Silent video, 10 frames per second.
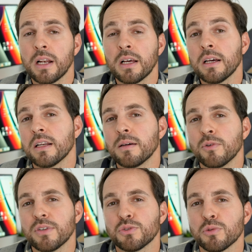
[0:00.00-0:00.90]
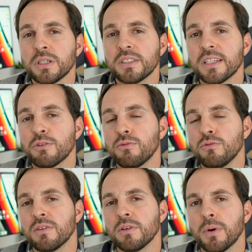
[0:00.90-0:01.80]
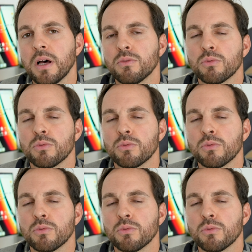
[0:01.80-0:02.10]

Et là, la mauvaise surprise, c'est que vous ne l'avez pas.